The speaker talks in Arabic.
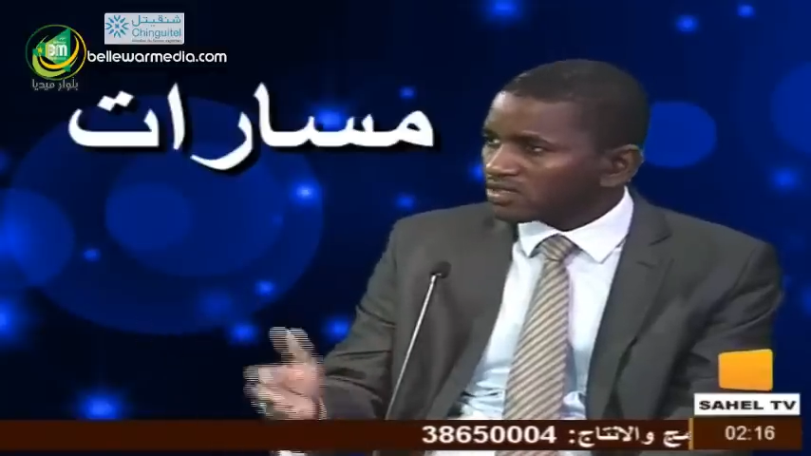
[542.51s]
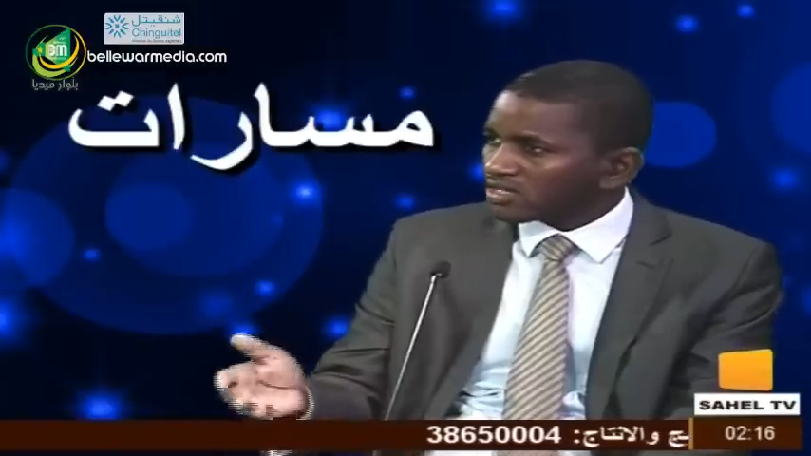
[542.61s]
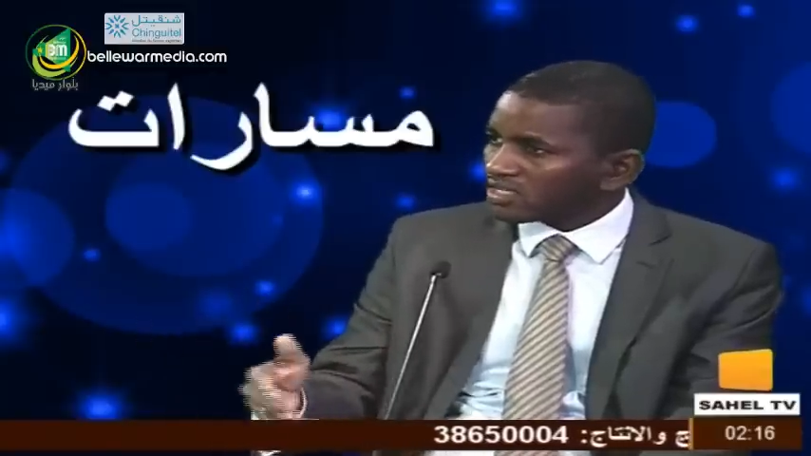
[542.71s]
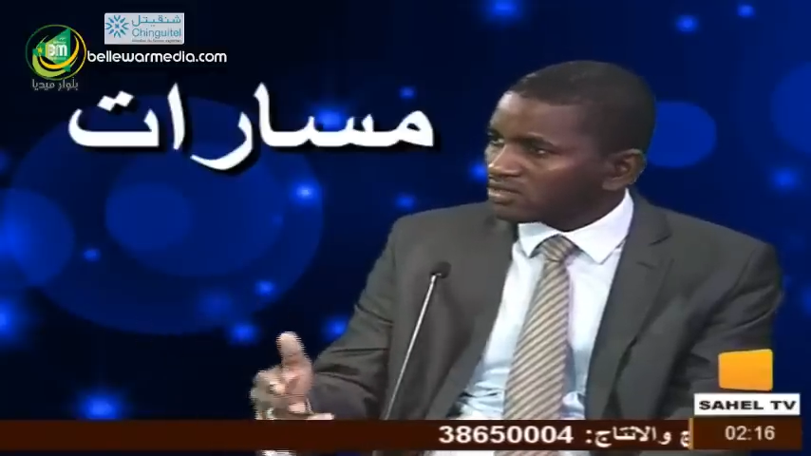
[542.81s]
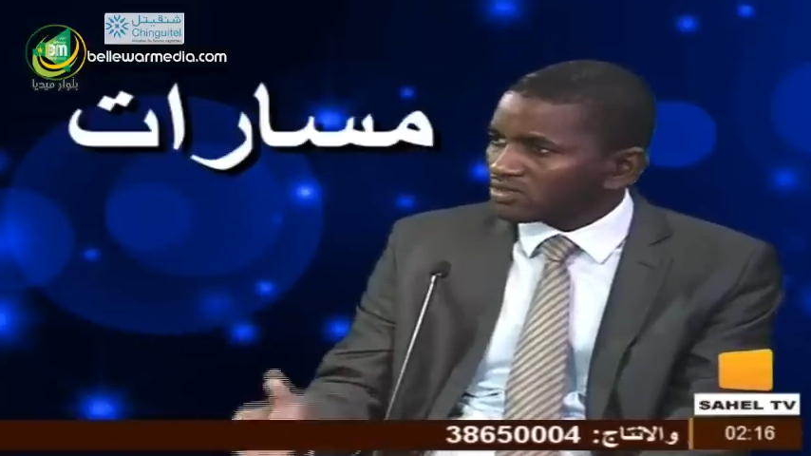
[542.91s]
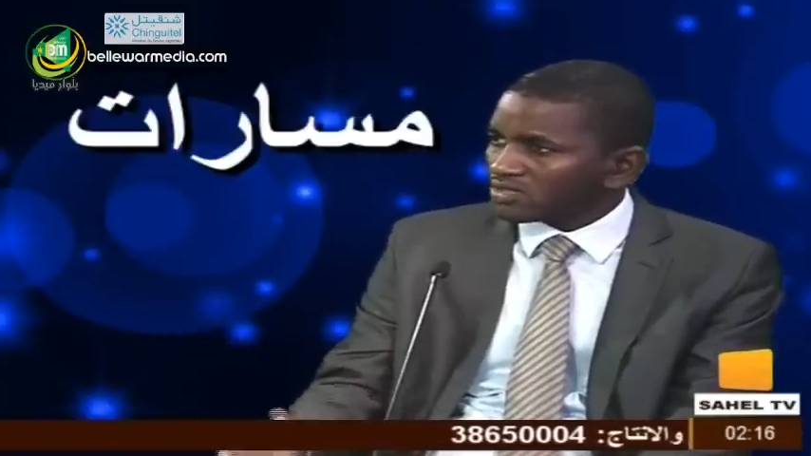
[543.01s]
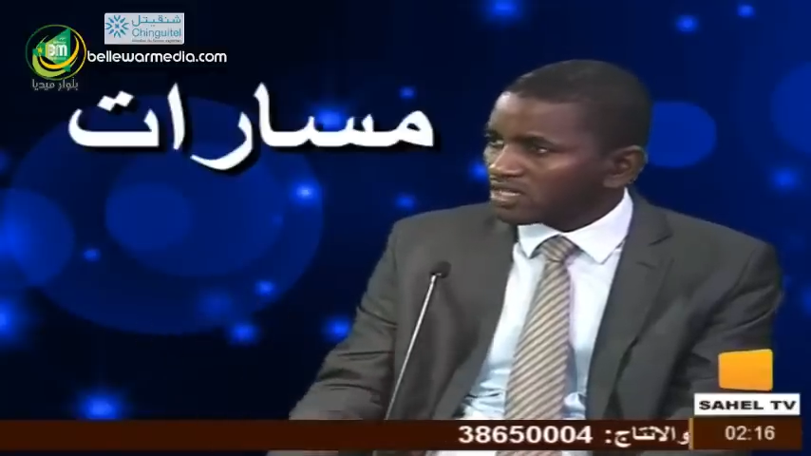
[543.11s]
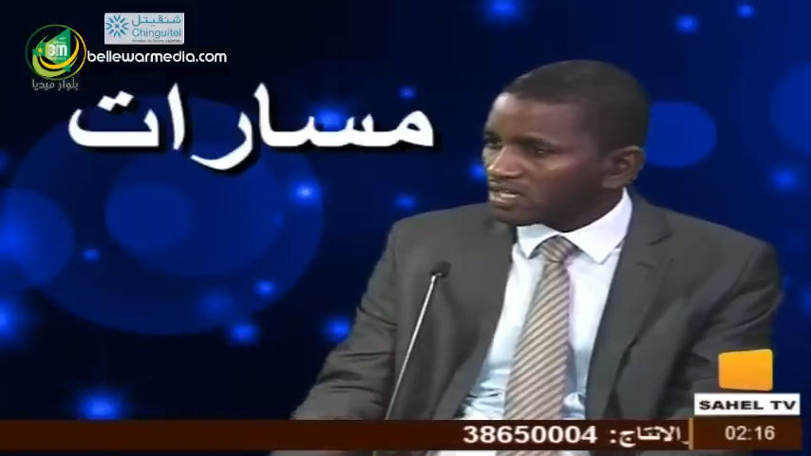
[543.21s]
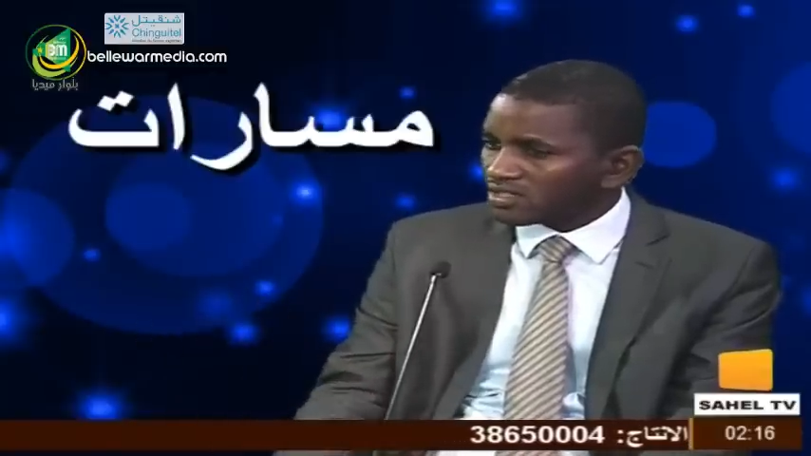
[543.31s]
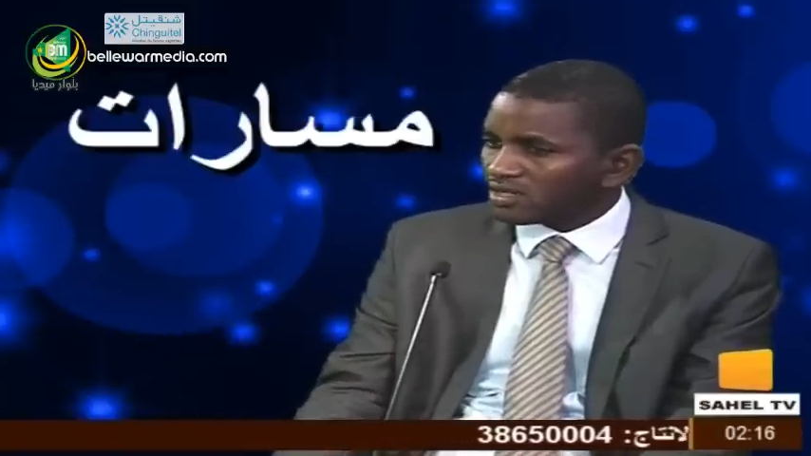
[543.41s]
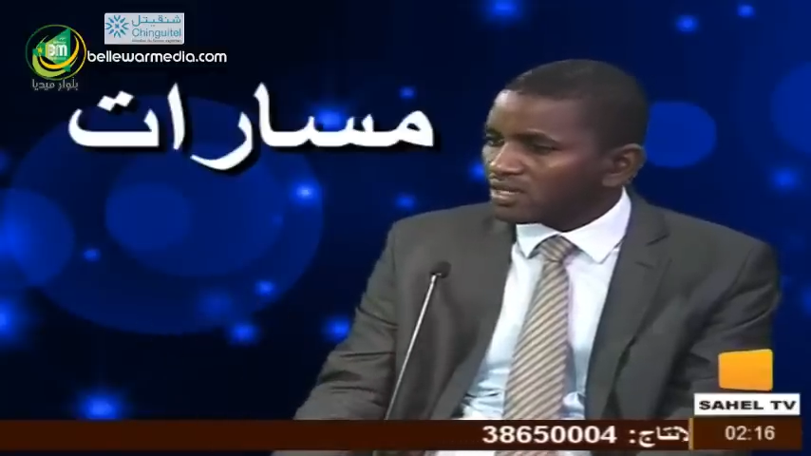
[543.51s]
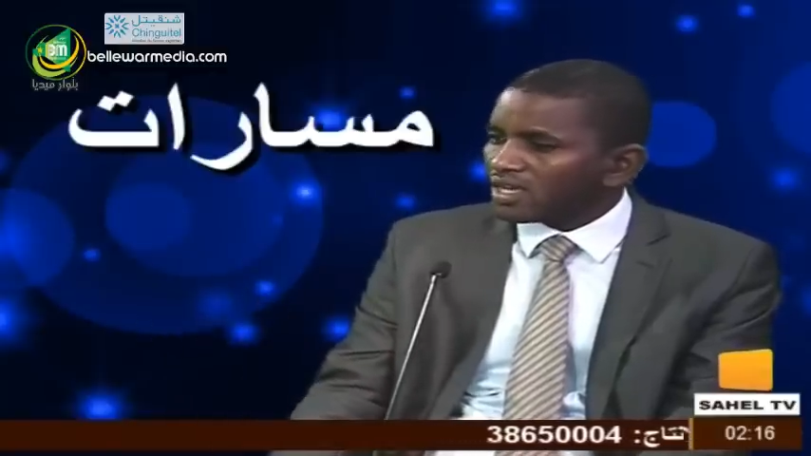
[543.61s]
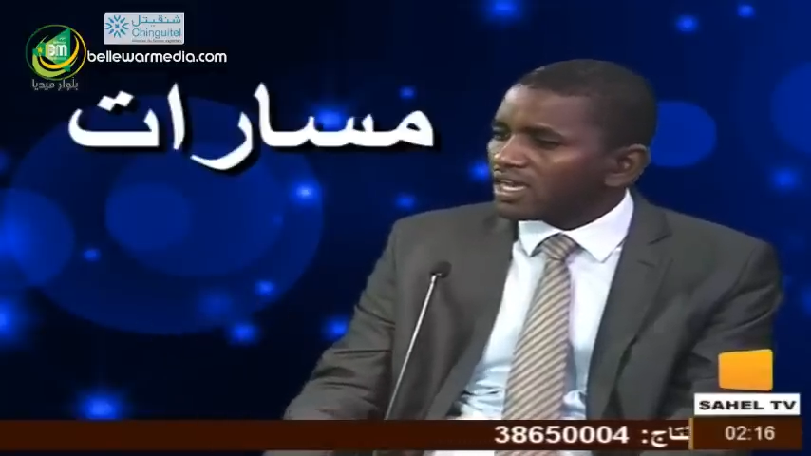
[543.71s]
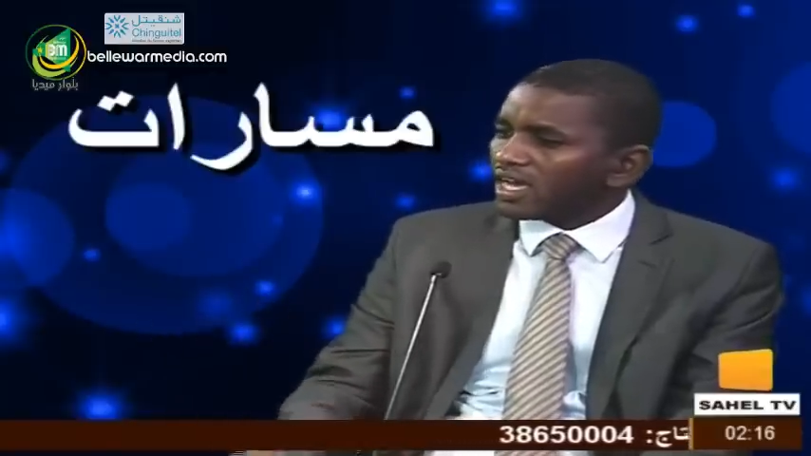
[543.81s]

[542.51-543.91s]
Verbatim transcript: والاقتصادية والسياسية